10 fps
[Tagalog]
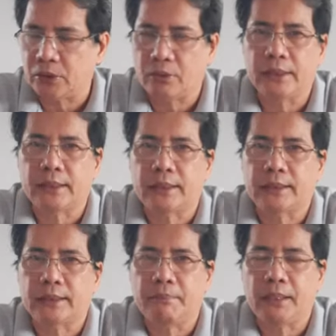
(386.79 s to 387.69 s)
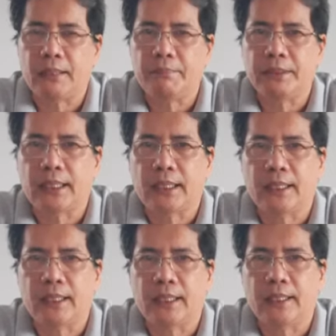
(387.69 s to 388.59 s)
Corinthians, ay marami sa
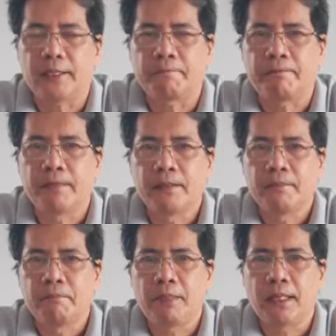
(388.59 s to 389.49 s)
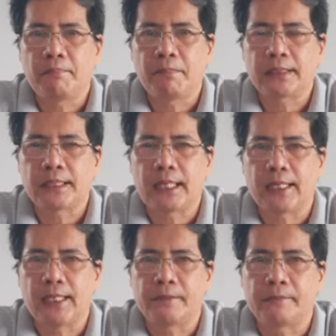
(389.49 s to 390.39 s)
kanila ang mga
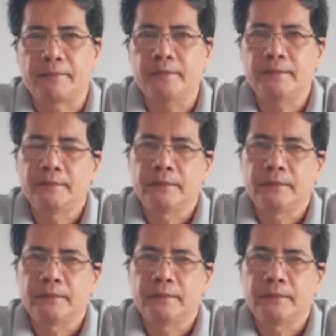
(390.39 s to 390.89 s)
makasalanan. No?